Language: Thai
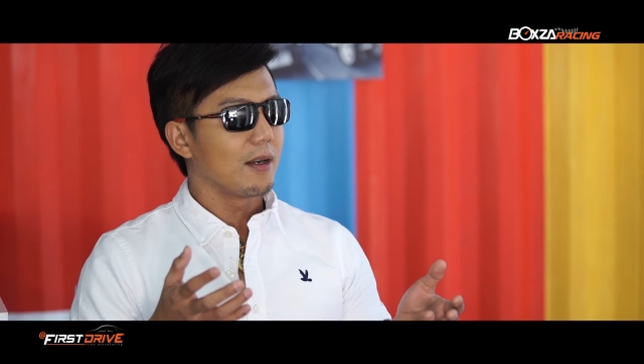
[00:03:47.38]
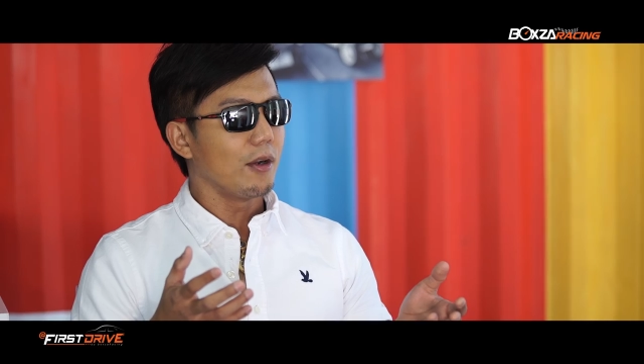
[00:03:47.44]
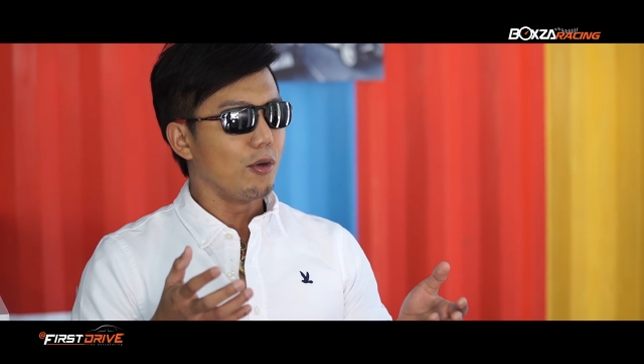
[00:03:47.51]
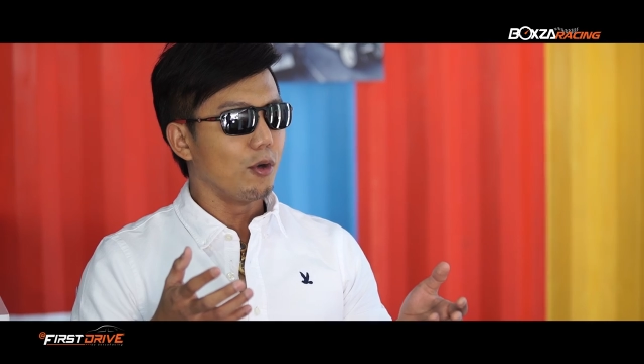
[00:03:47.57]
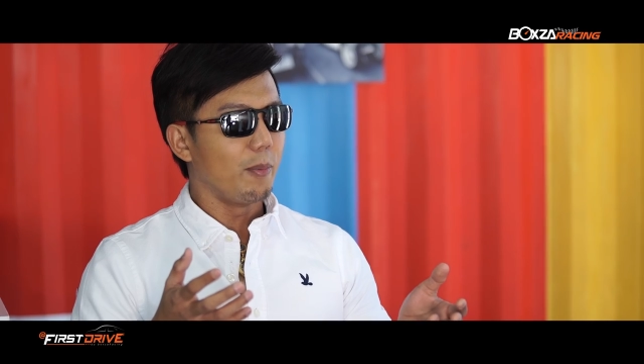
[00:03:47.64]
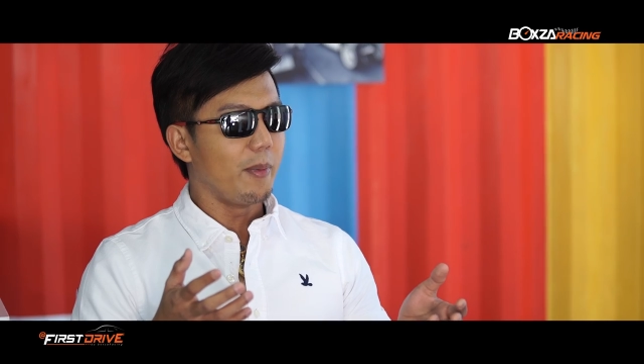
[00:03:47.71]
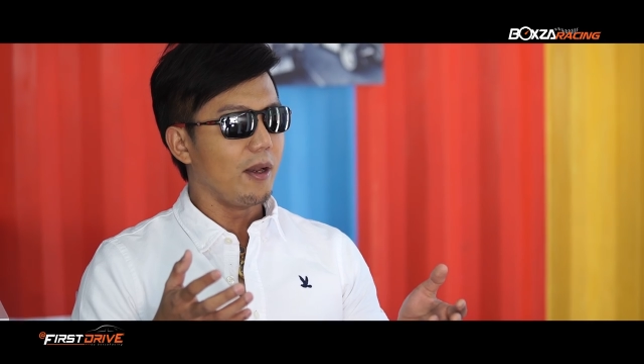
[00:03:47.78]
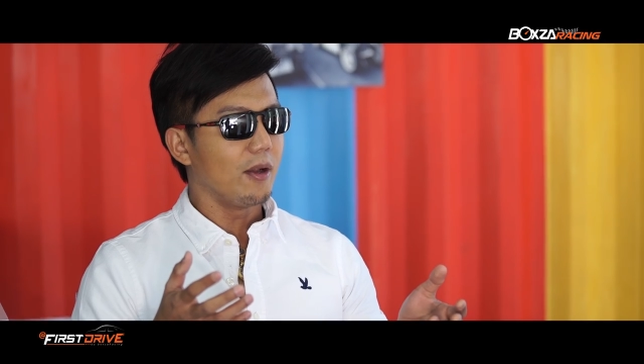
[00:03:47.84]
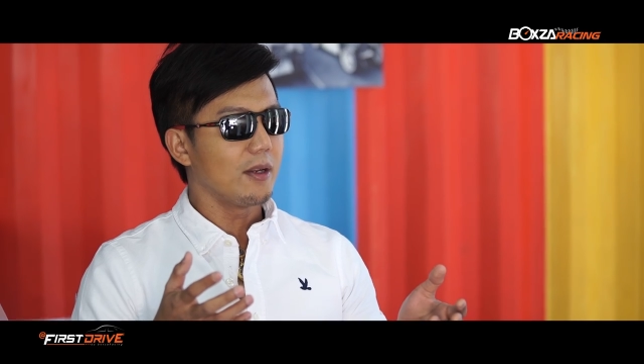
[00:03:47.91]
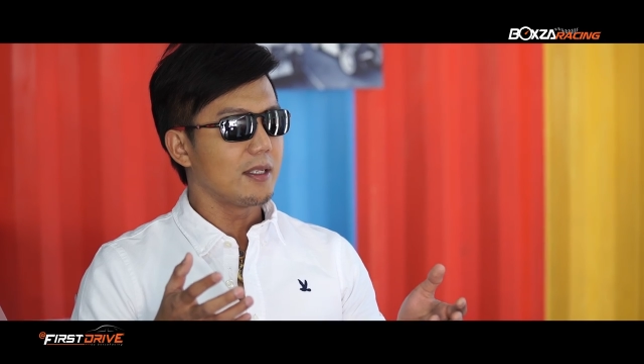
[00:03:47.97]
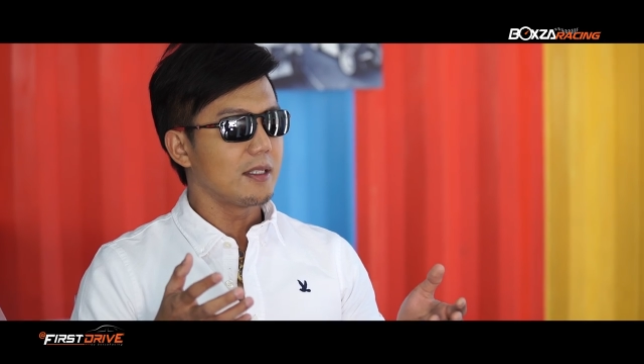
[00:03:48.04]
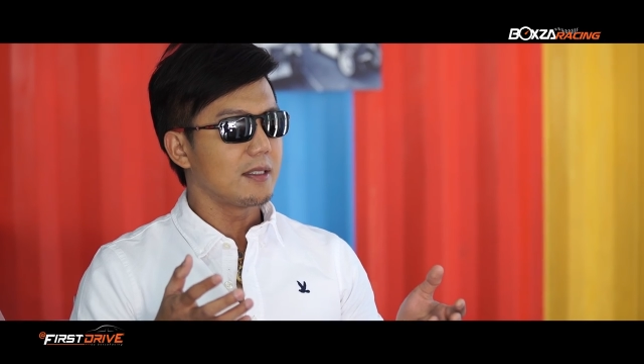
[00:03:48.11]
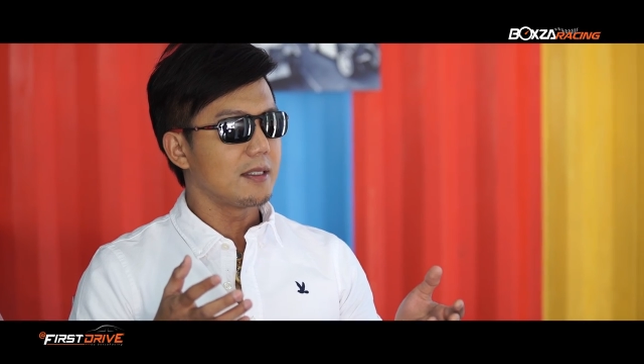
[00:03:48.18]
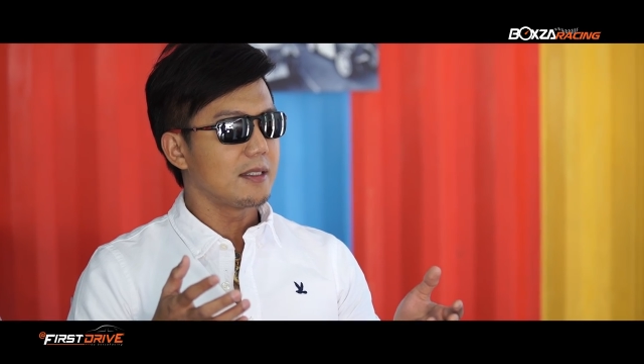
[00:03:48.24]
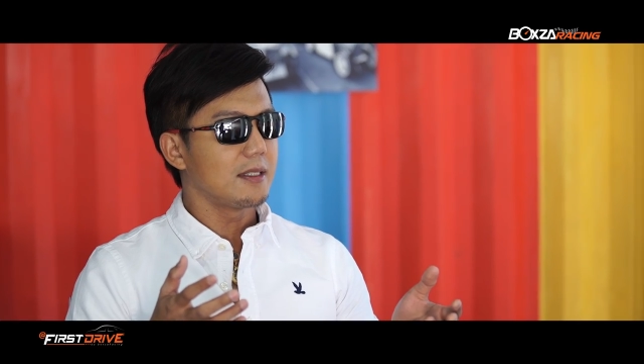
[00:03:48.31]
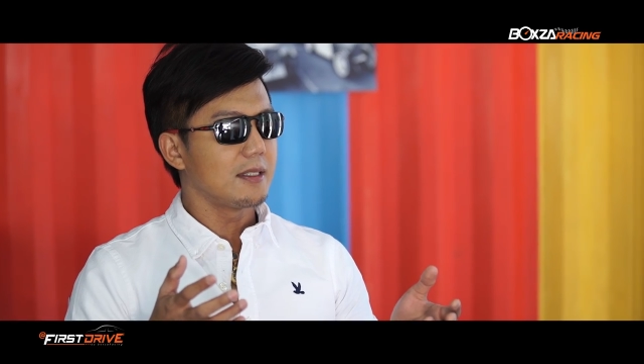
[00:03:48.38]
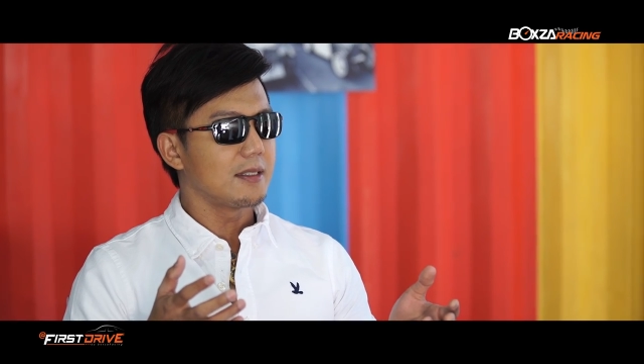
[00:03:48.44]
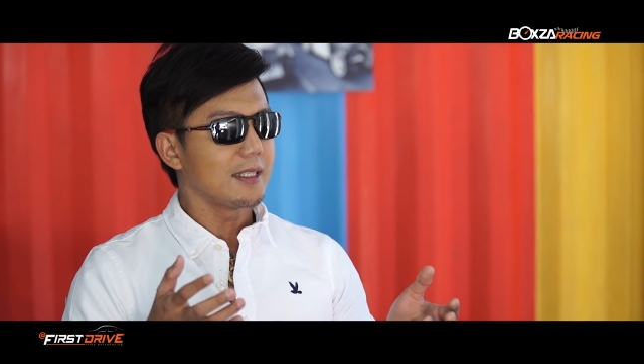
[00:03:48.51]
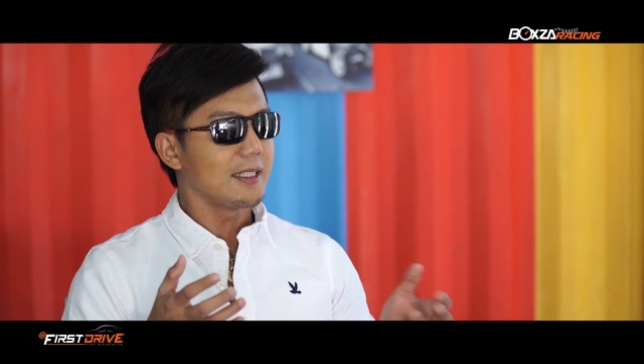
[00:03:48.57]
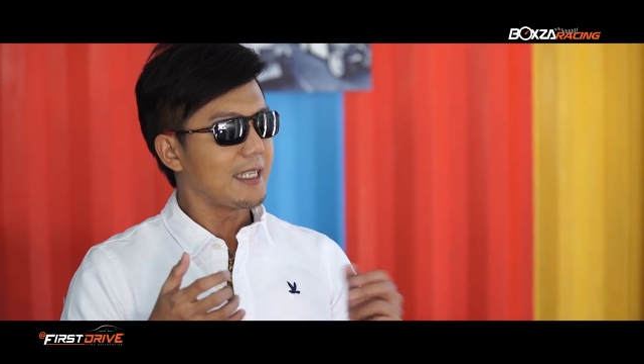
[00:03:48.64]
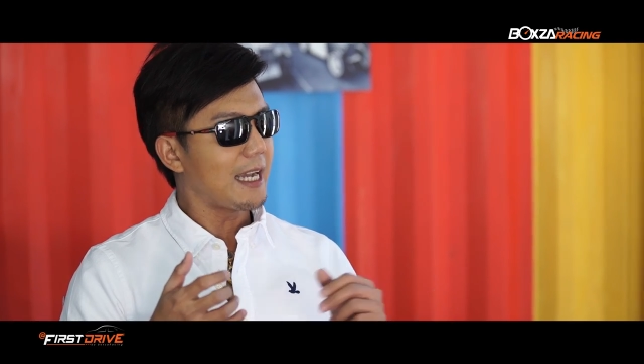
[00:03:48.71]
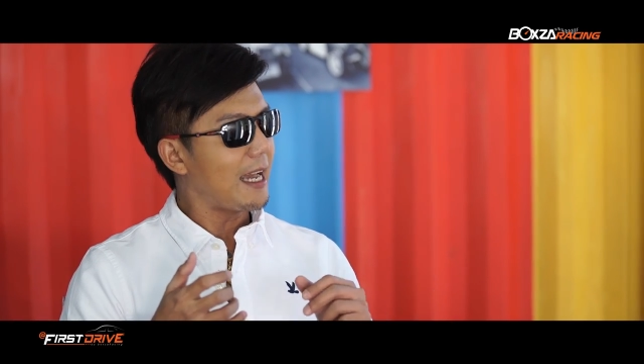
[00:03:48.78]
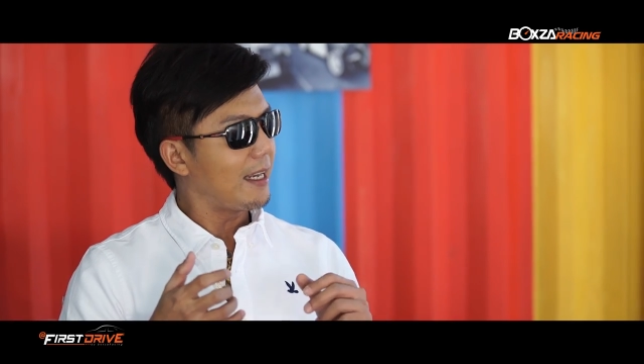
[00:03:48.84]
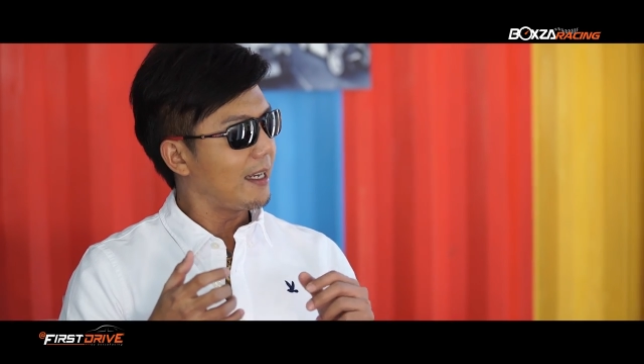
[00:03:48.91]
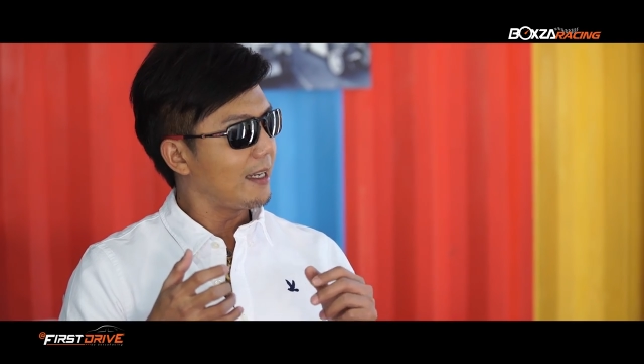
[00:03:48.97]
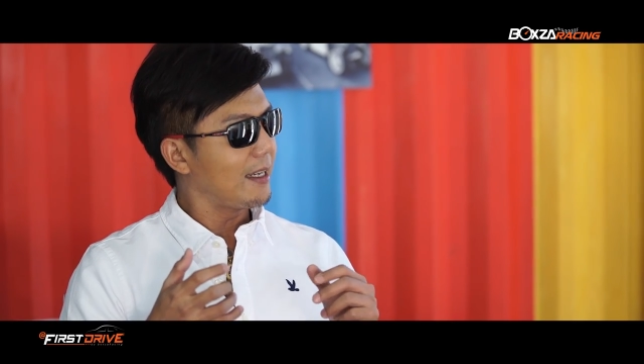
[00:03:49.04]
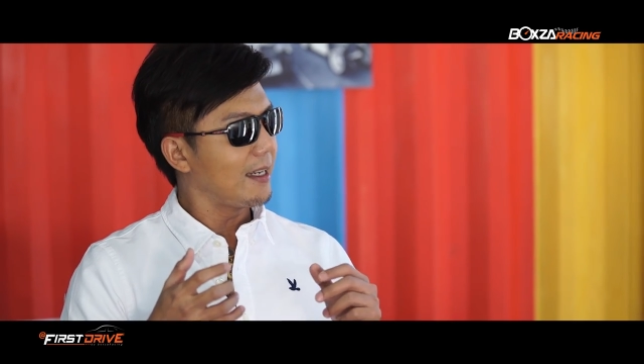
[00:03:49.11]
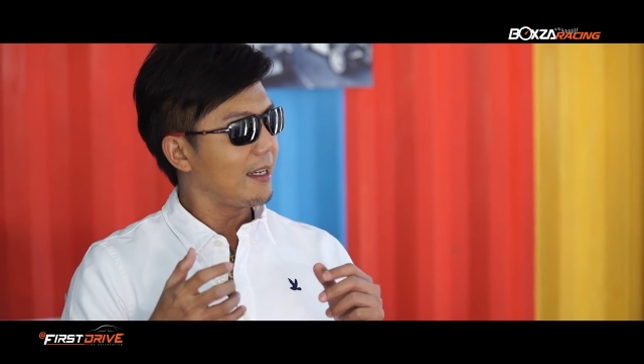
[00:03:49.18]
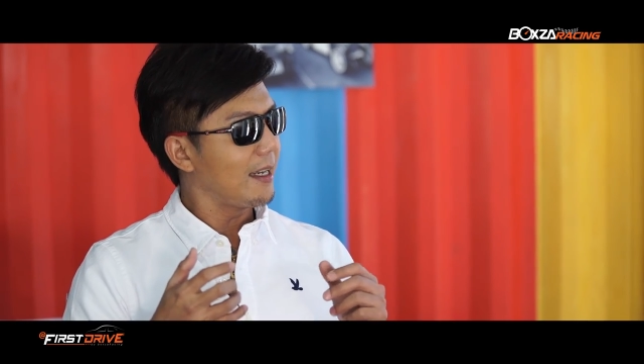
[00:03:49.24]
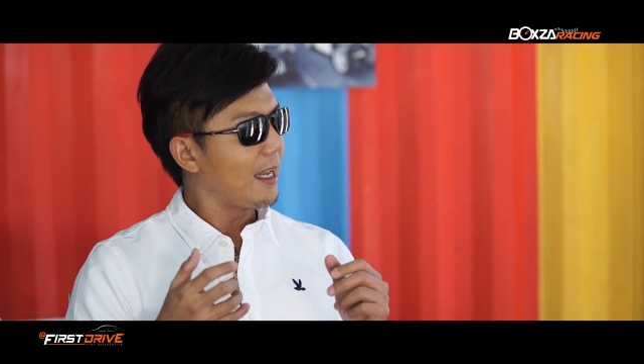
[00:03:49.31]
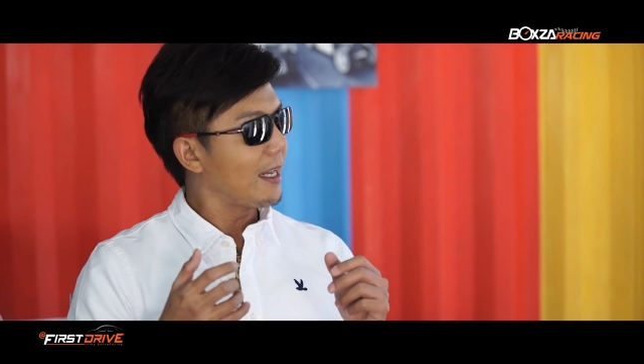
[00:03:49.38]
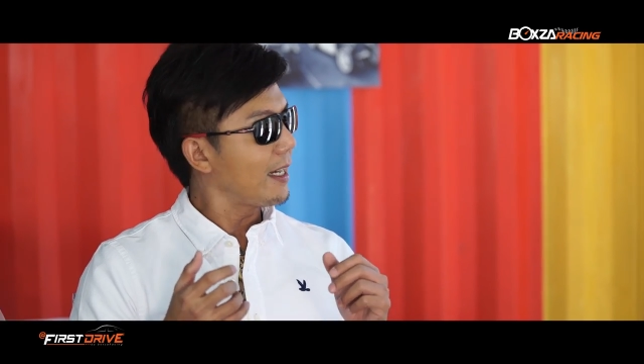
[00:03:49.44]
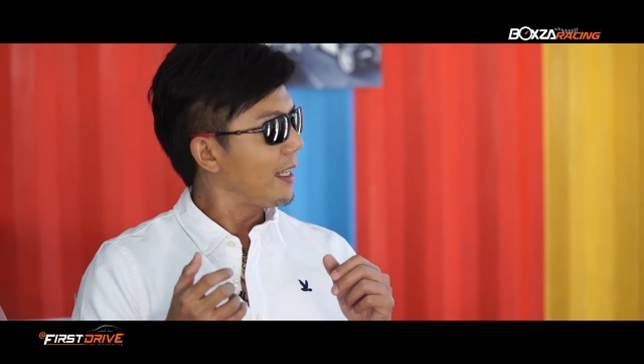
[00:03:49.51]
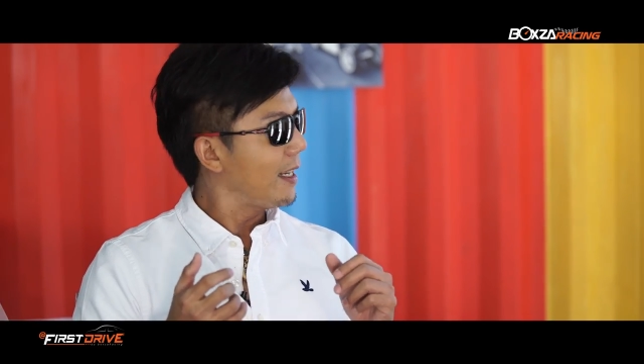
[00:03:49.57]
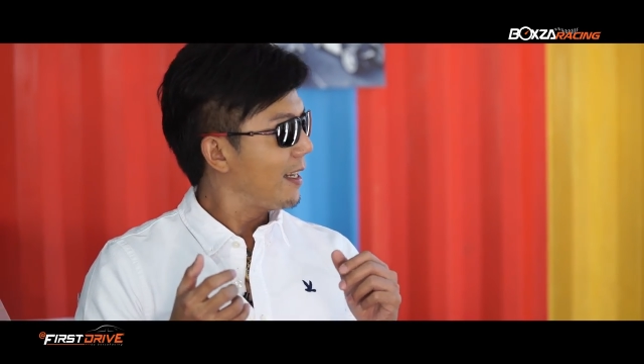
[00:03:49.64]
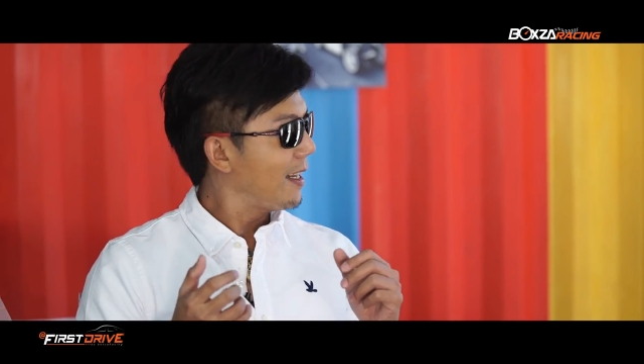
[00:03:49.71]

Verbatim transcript: ก็ดูเป็นรถสัญชาติอังกฤ